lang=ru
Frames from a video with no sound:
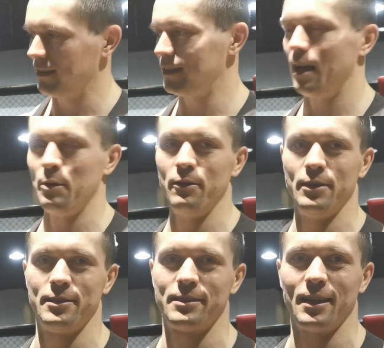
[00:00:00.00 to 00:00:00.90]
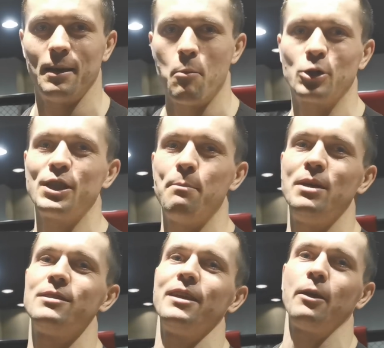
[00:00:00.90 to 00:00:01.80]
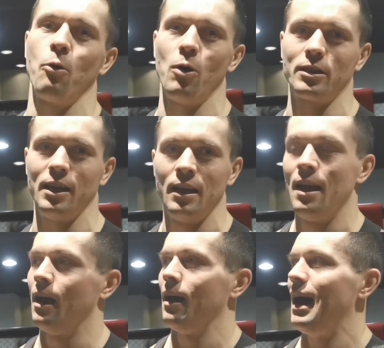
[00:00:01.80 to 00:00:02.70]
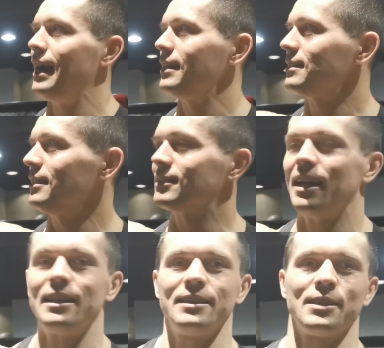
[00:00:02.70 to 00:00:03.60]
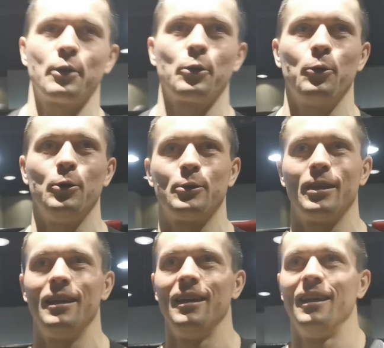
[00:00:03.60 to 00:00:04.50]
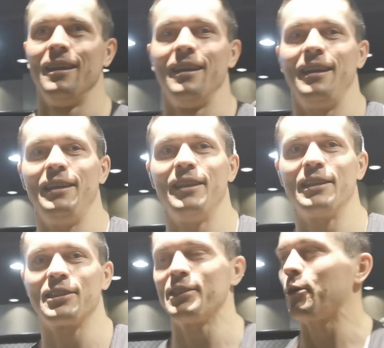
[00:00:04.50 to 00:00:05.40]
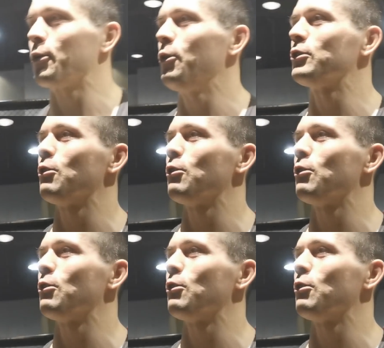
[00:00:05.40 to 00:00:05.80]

Сами видите, можно бить рекорды. А если залы закроют, и даже закроют